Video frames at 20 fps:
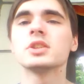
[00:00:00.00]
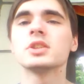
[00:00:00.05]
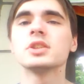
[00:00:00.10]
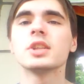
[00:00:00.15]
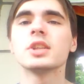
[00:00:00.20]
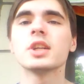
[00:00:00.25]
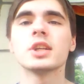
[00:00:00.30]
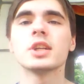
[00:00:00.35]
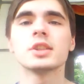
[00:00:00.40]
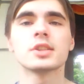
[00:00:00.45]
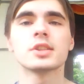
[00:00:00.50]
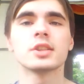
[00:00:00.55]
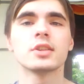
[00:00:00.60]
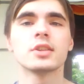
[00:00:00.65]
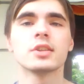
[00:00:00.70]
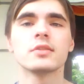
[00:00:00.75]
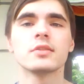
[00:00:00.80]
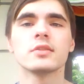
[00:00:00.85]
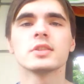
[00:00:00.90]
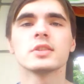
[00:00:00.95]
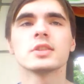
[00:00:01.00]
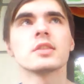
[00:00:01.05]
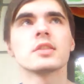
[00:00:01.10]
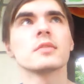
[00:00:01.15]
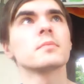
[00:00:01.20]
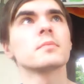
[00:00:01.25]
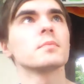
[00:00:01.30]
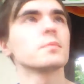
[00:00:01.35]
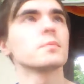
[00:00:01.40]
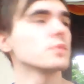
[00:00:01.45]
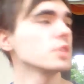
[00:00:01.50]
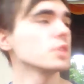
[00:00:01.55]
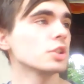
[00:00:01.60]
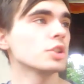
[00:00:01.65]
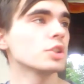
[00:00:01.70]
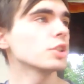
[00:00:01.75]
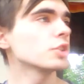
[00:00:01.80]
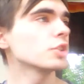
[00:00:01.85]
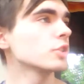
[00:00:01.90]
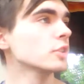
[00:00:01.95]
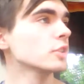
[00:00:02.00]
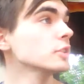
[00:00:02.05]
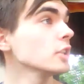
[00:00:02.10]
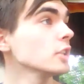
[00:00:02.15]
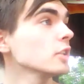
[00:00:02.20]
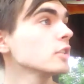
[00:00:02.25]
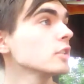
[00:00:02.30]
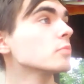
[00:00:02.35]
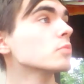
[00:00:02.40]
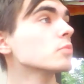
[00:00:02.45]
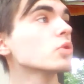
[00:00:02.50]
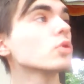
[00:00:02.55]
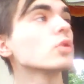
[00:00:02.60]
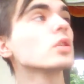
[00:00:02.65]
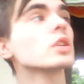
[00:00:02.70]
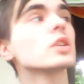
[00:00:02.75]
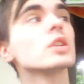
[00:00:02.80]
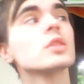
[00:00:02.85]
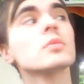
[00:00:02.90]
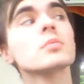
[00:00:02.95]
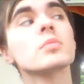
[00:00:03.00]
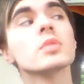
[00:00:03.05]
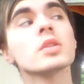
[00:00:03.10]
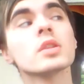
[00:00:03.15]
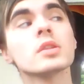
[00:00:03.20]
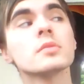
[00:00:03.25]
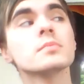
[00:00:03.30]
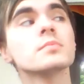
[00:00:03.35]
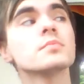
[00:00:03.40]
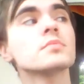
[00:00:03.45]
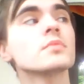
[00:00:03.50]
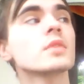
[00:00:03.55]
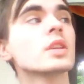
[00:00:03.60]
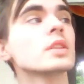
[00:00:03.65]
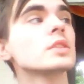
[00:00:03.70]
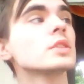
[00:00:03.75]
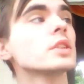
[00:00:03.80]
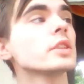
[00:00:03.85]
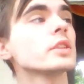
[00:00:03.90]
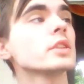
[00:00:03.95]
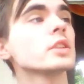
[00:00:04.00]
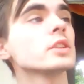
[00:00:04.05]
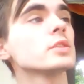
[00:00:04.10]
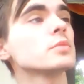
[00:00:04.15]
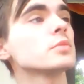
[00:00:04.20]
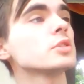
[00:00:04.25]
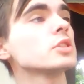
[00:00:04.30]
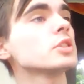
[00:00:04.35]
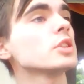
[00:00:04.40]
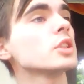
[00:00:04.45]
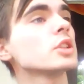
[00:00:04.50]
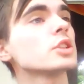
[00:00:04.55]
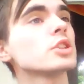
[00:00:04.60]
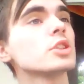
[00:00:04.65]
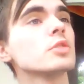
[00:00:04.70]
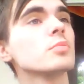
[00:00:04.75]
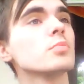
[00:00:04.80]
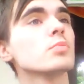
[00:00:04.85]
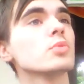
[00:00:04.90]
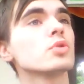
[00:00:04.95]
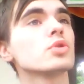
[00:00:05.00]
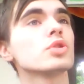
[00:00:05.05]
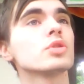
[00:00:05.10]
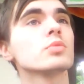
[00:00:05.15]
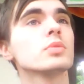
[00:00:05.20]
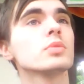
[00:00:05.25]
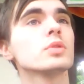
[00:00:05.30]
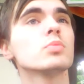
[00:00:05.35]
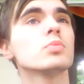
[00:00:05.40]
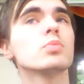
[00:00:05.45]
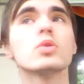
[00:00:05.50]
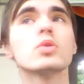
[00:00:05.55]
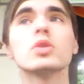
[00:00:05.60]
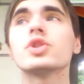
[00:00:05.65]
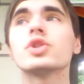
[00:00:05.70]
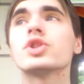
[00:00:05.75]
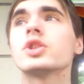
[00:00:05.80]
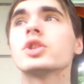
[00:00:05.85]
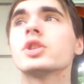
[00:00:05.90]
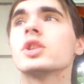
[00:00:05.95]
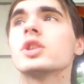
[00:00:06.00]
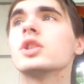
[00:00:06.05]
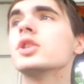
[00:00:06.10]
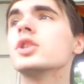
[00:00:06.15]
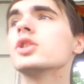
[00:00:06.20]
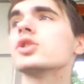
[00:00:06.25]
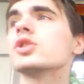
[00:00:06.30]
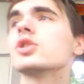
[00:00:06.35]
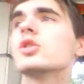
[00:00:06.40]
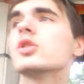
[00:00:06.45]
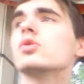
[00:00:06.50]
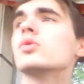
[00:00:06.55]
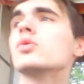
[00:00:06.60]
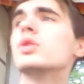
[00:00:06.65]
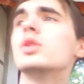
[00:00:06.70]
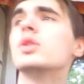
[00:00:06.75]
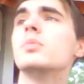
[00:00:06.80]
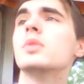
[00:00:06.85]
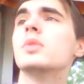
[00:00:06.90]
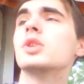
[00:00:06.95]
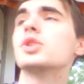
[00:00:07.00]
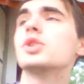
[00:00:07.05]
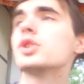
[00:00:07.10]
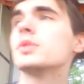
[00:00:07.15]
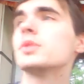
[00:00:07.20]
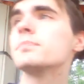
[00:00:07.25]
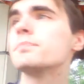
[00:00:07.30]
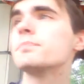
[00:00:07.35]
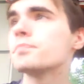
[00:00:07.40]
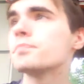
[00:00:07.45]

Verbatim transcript: 13, наверное. Не, честно, реально много там было. Килограмм 13 может быть больше, я не знаю, но не меньше.